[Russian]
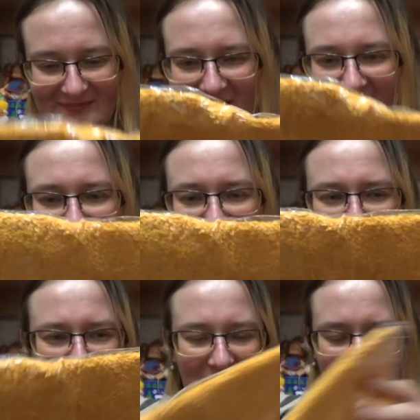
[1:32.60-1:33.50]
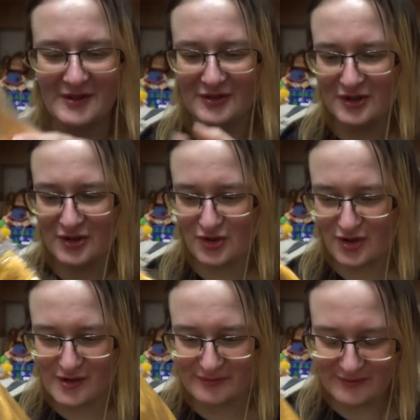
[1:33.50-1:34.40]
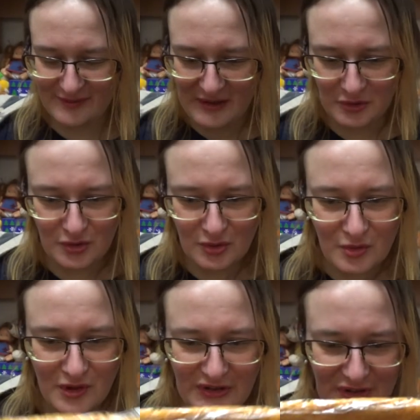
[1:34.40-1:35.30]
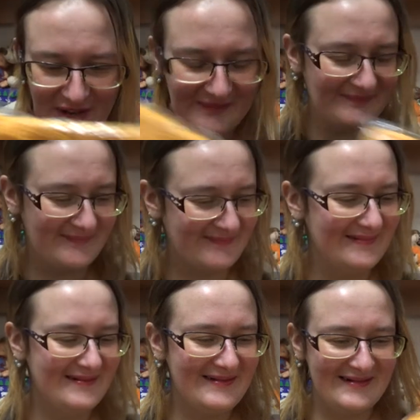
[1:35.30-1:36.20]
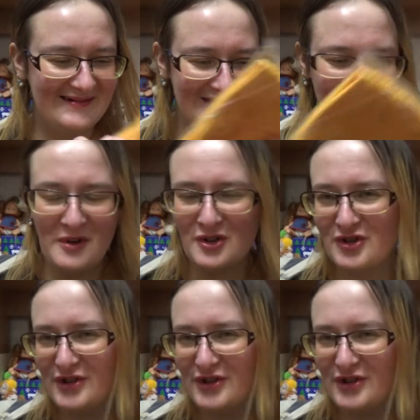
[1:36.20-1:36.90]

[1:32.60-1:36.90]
оранжевое полотенечко. Оно не кухонное. Им можно,